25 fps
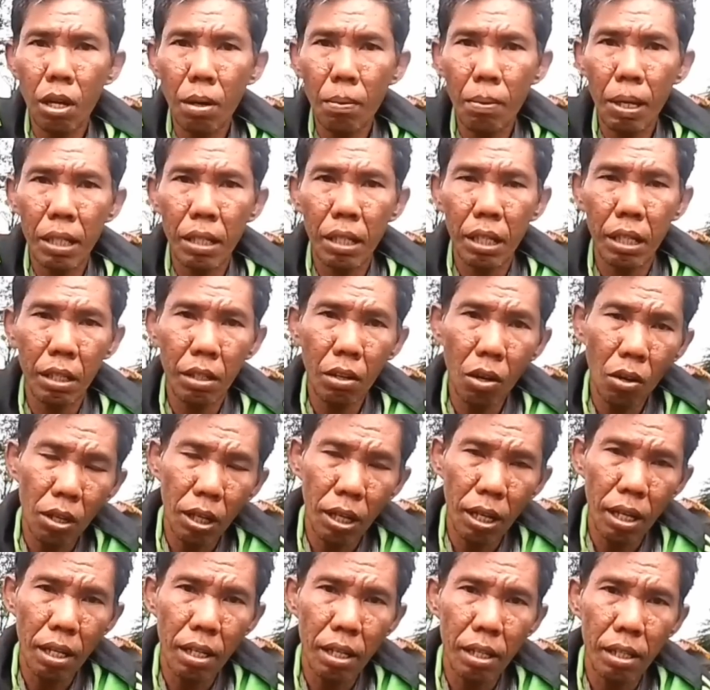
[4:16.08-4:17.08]
juga masih
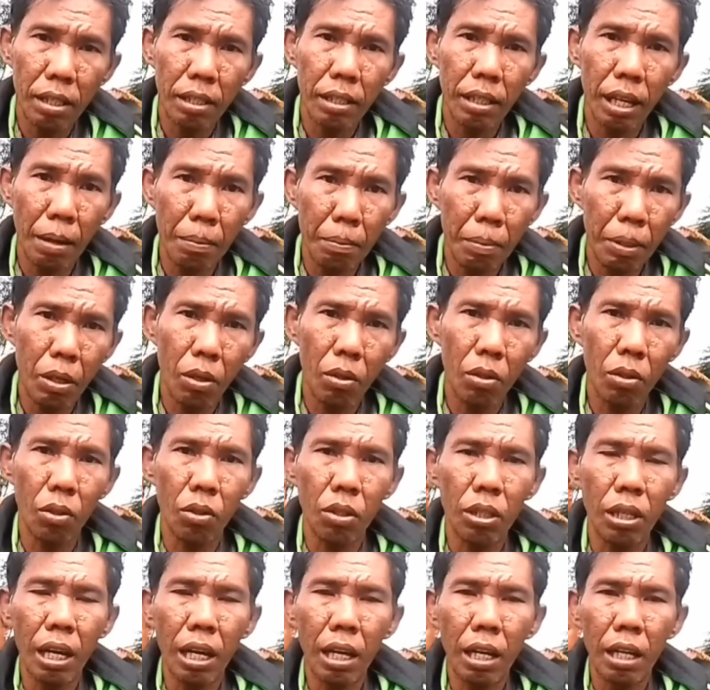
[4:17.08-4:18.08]
nol ya yang
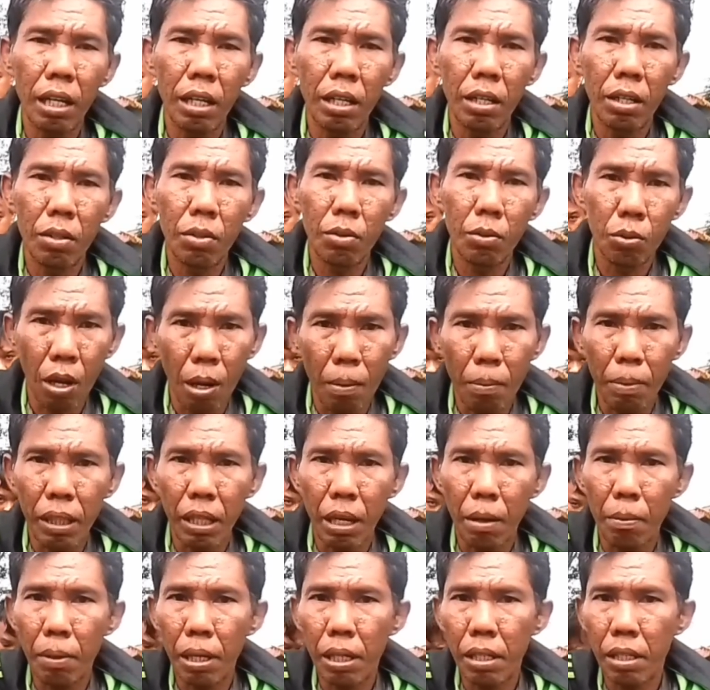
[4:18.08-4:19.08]
penontonnya sudah
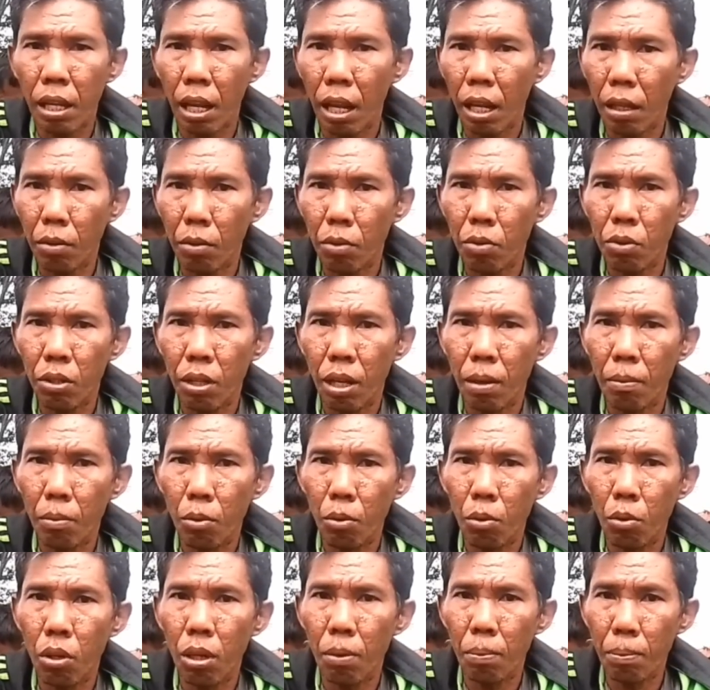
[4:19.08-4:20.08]
mencapai 160
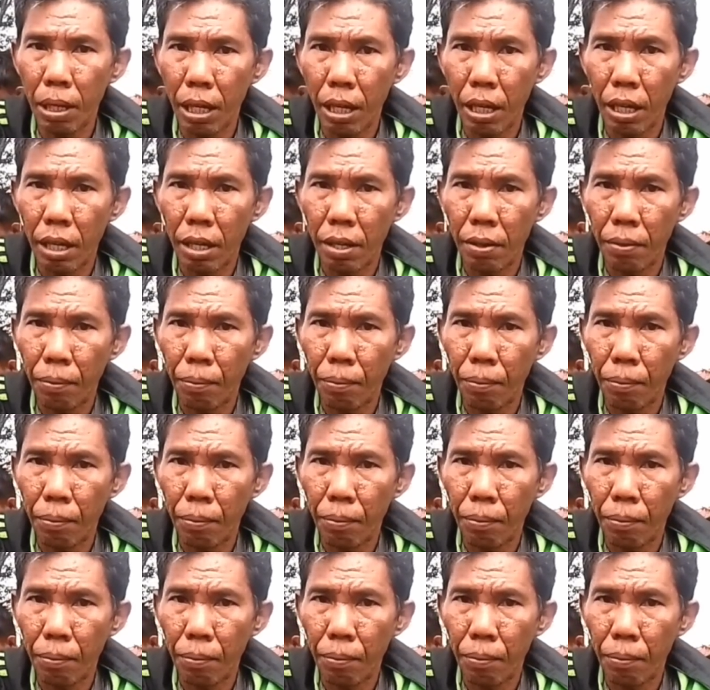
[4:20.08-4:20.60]
lebih